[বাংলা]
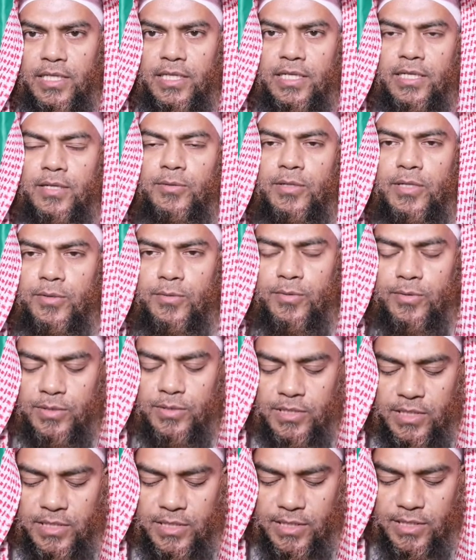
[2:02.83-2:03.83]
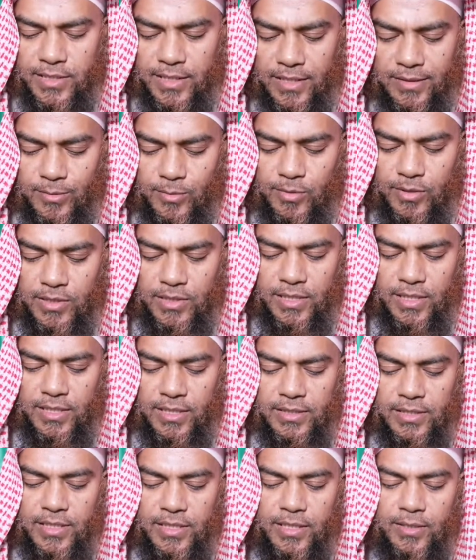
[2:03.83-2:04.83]
কাউকে কোনো জিনিস দান করে
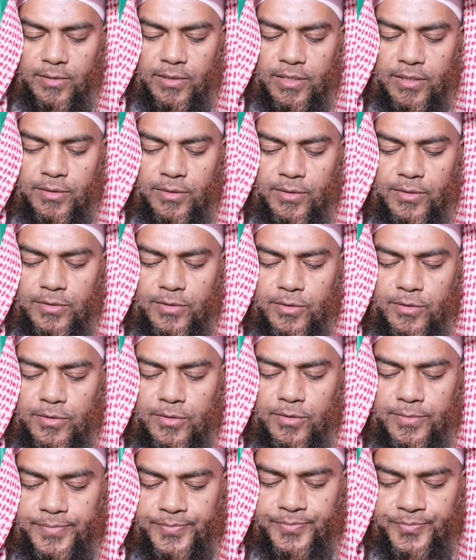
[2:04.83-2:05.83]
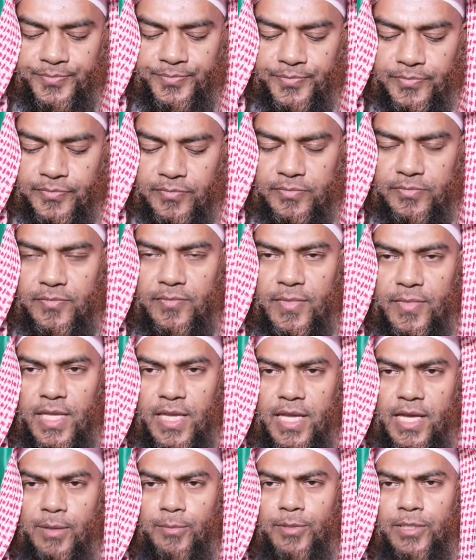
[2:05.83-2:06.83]
দিলে তার এগুলো গ্রহণযোগ্য
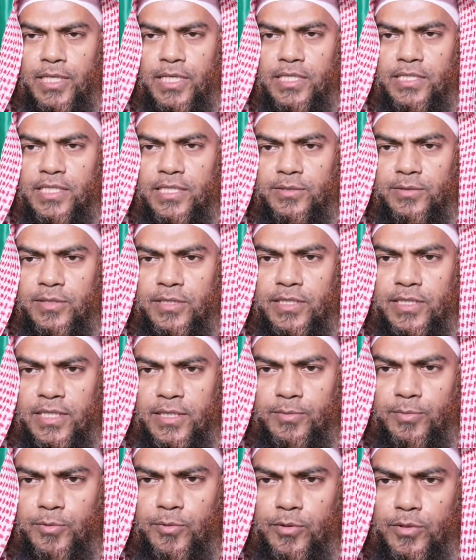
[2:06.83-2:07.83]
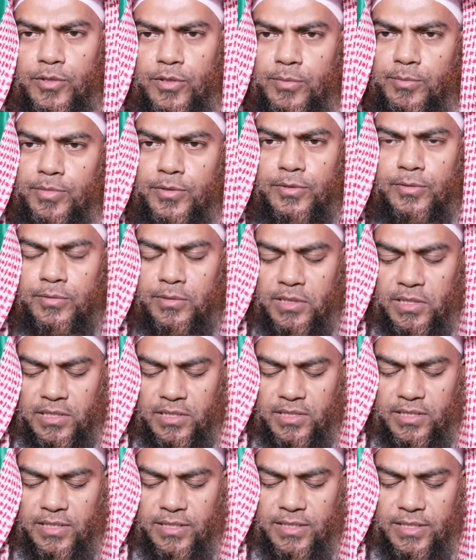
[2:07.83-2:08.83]
এমনকি সে যদি তার পুরো সম্পদ
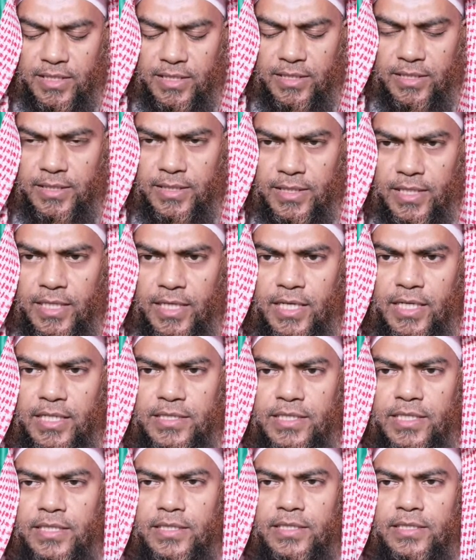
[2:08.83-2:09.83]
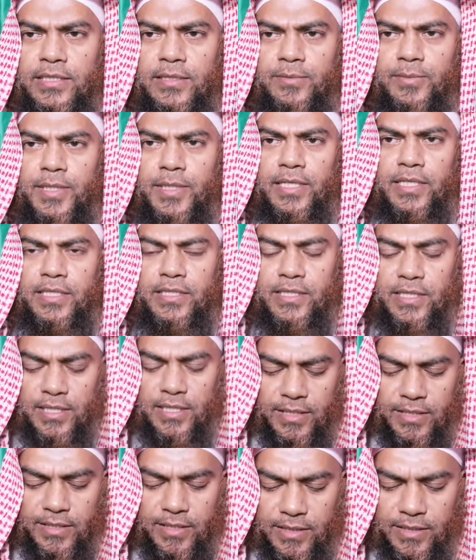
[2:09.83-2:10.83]
দিয়ে দিতে চায় হ্যাঁ সে দিতে পারে
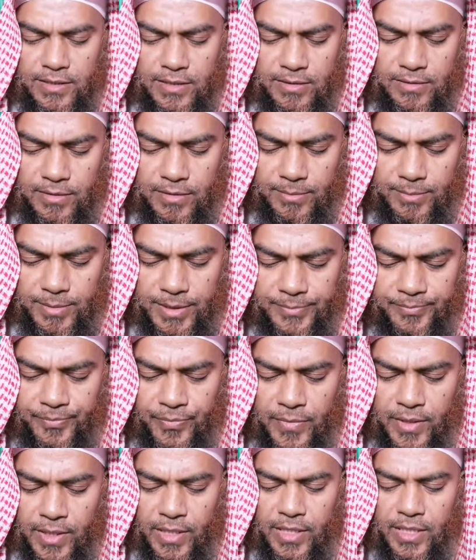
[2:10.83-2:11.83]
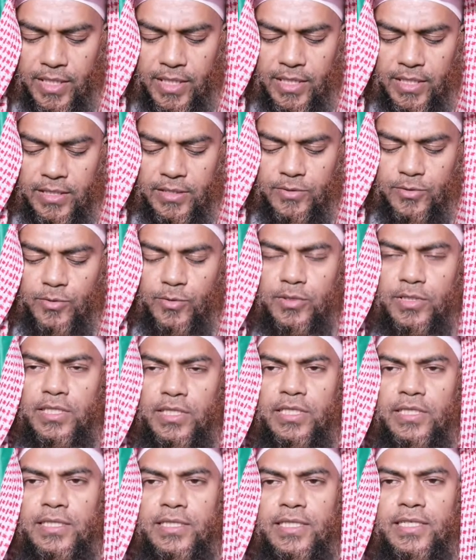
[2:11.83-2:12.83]
সেটা গ্রান্টেড হবে হ্যাঁ
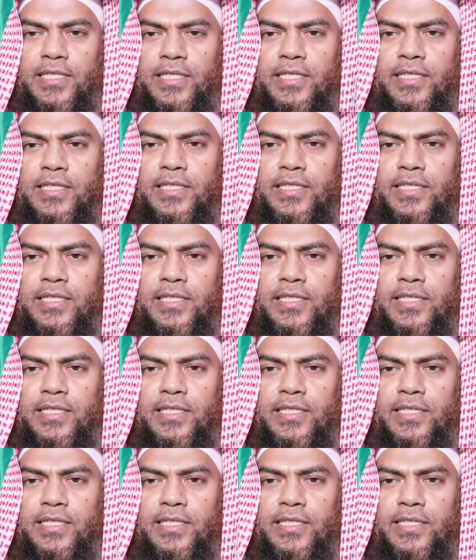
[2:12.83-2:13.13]
যদি তার